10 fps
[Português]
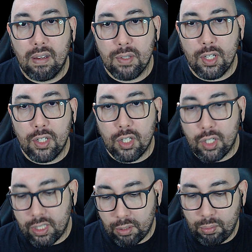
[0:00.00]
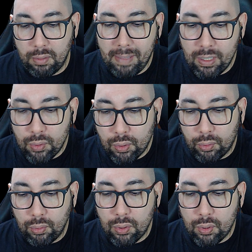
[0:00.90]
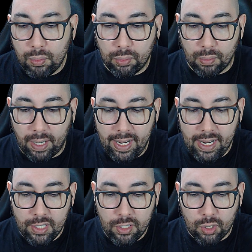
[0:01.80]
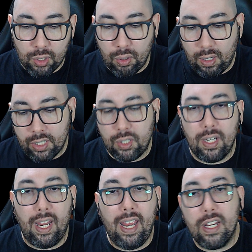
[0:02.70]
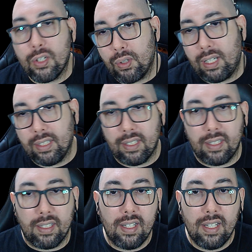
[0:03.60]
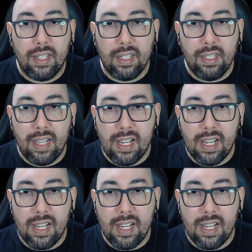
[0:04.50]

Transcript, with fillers: Você digita tudo em maiúsculo, tudo junto. Headshot RJ e dá